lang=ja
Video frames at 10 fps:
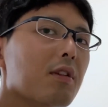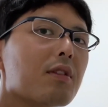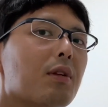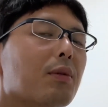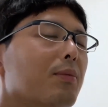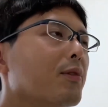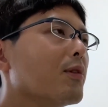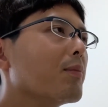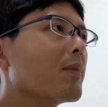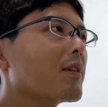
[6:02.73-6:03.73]
すけれど
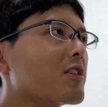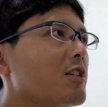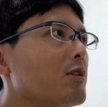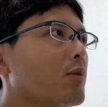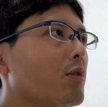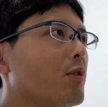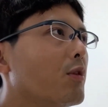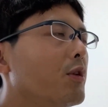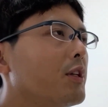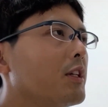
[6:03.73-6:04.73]
も、まあ、C とい
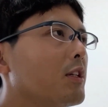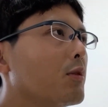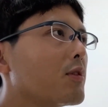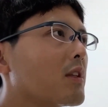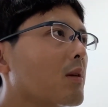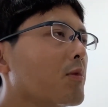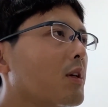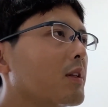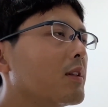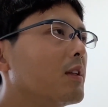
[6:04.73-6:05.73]
う領域にどうせ向
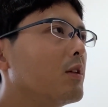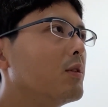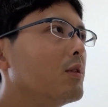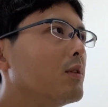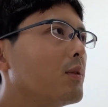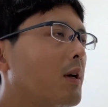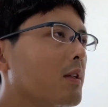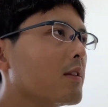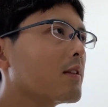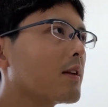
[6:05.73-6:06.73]
かっているわけ
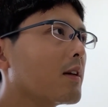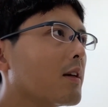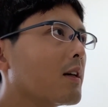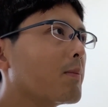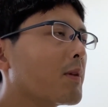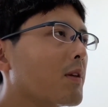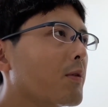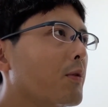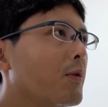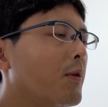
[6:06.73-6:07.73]
ですからまた
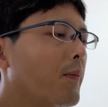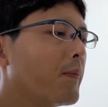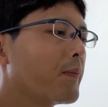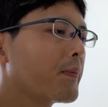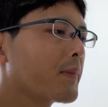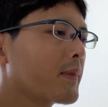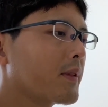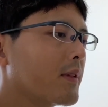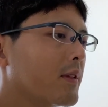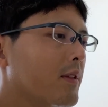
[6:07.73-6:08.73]
こ
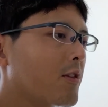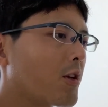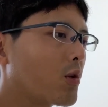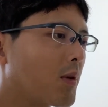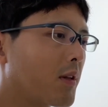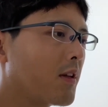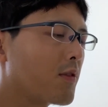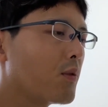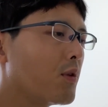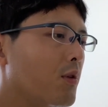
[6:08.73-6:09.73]
う血が止まらない
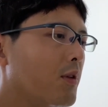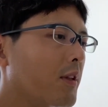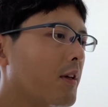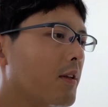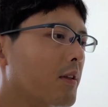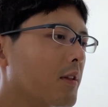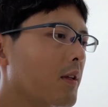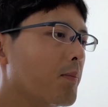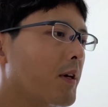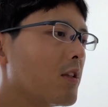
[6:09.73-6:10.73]
そういう何かで
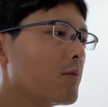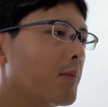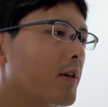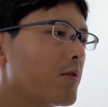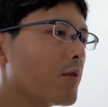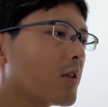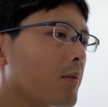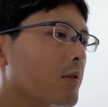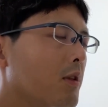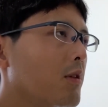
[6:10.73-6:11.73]
ね毎日の毎日のように多
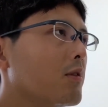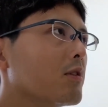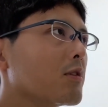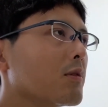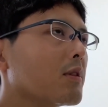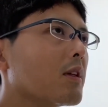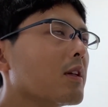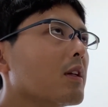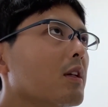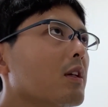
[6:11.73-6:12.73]
分抜いてるんでしょうね。
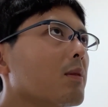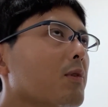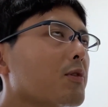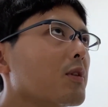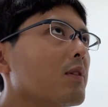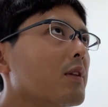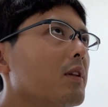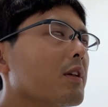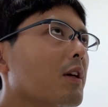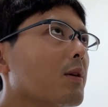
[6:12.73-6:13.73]
まあ、それは
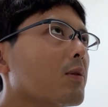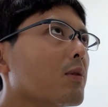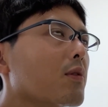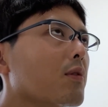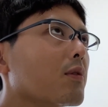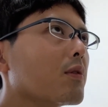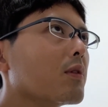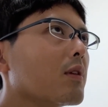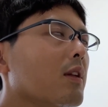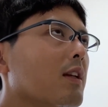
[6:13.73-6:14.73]
ね結構その
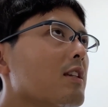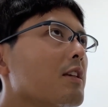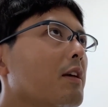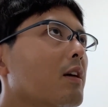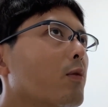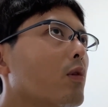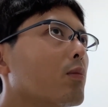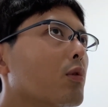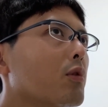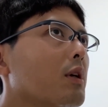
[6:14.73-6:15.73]
歴史がこ
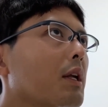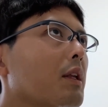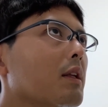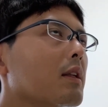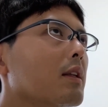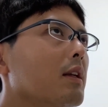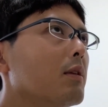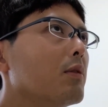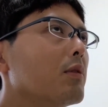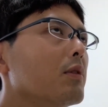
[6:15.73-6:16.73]
う物語ってい
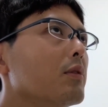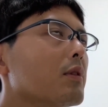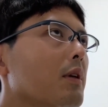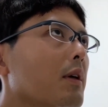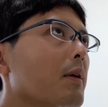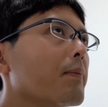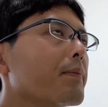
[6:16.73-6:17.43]
るというか